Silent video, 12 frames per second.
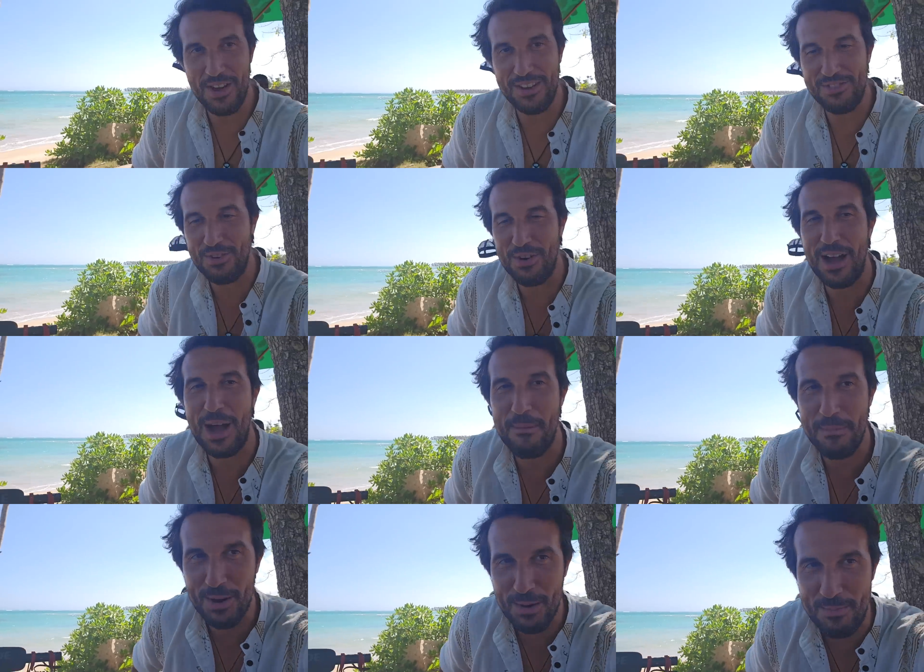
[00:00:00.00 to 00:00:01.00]
eso,
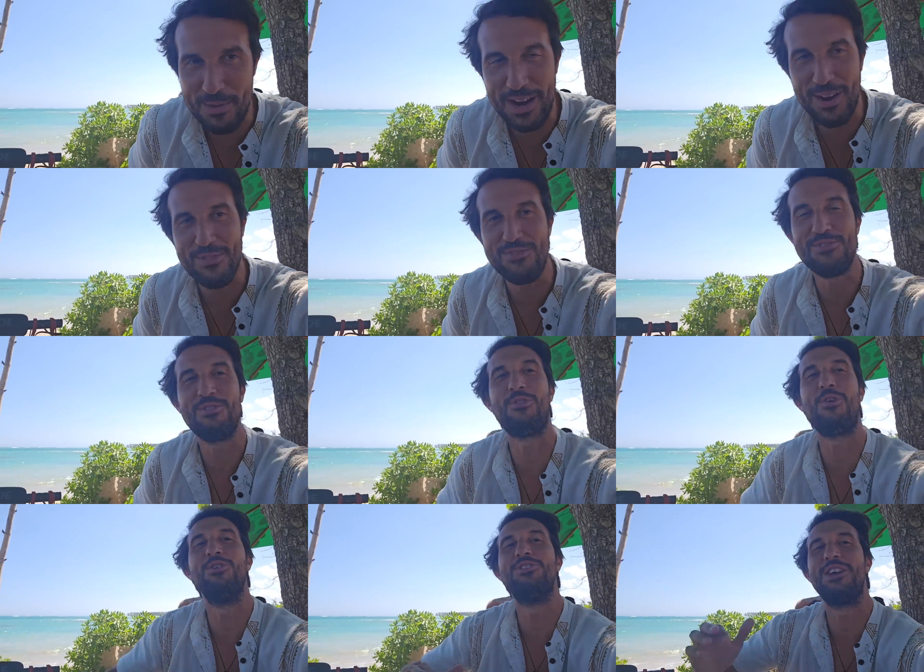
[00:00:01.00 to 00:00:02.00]
amigos míos,
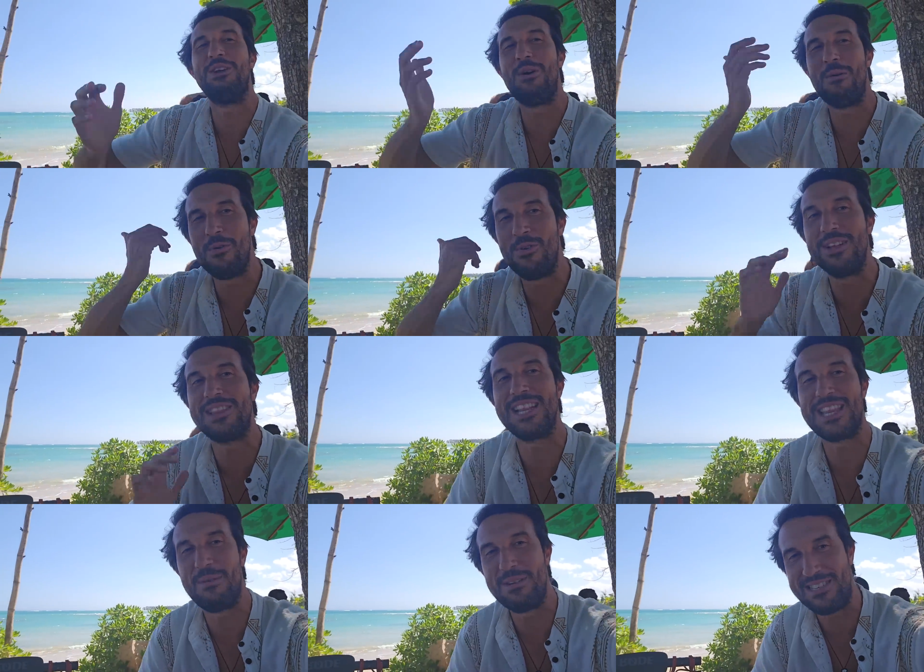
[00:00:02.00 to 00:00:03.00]
continuamos nuestra
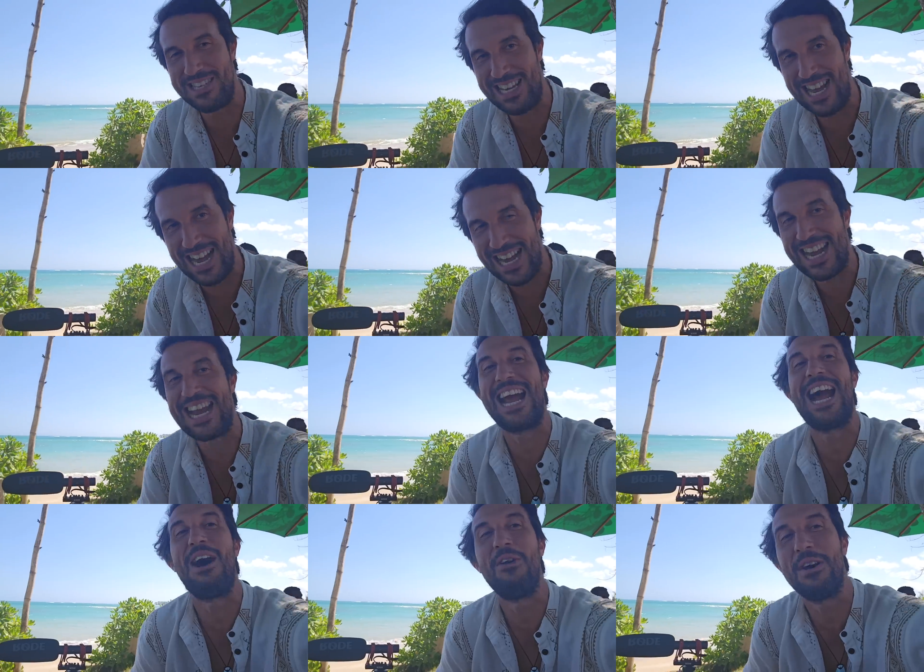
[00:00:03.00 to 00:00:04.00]
travesía, que
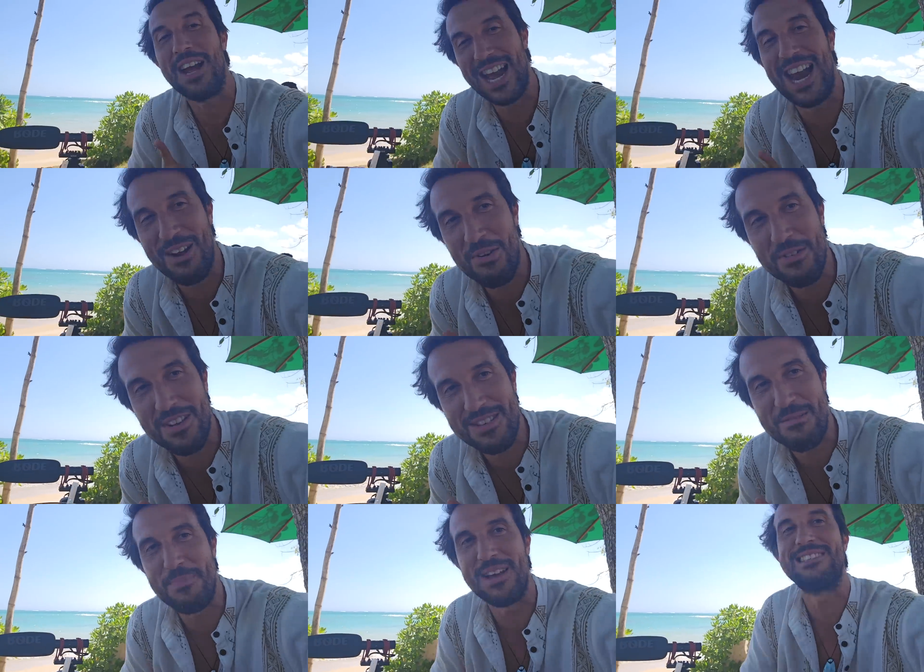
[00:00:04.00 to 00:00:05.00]
ahora que las cosa se
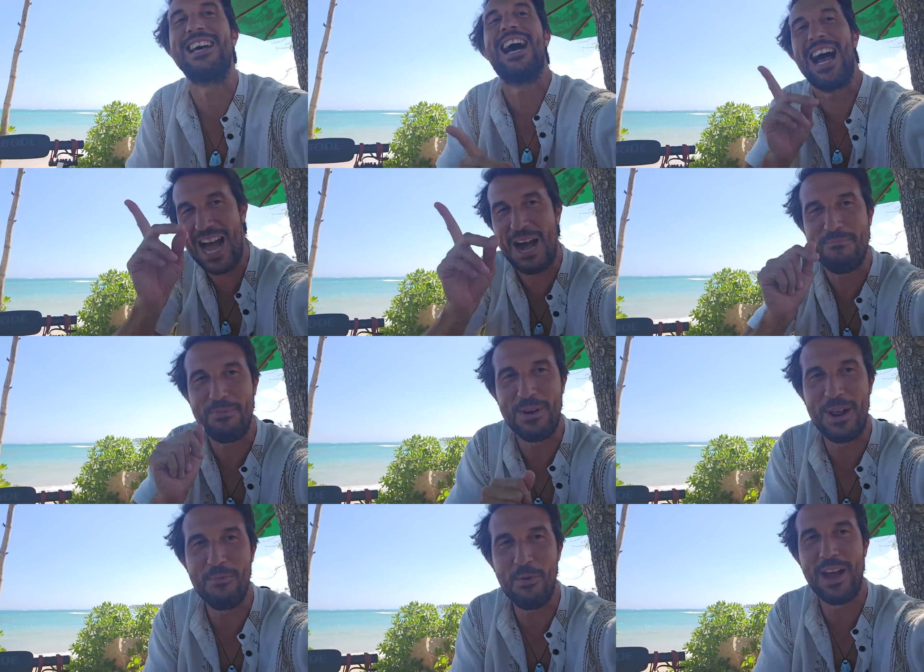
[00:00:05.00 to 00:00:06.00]
empieza a
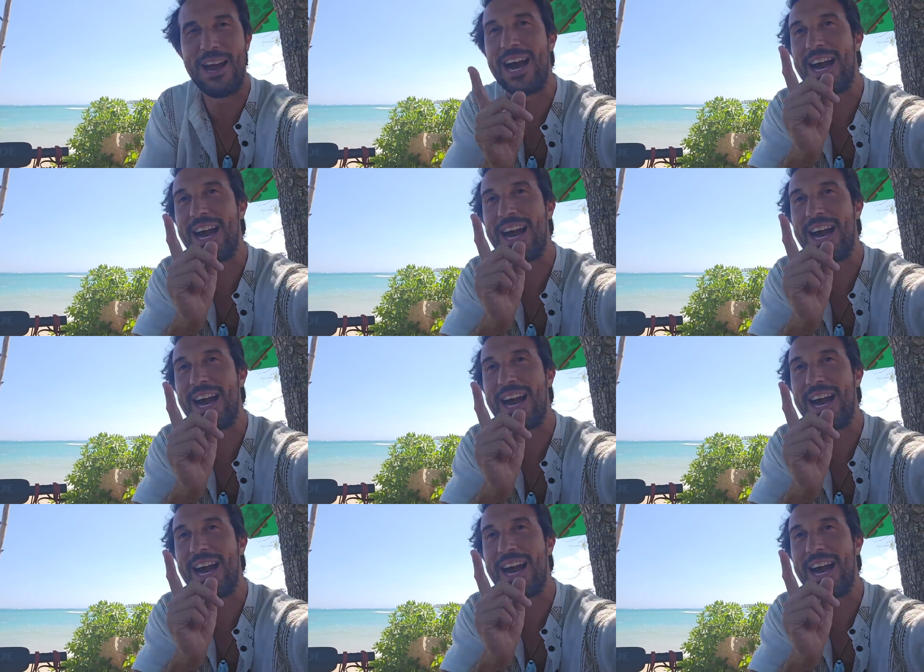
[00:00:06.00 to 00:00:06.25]
poner buenas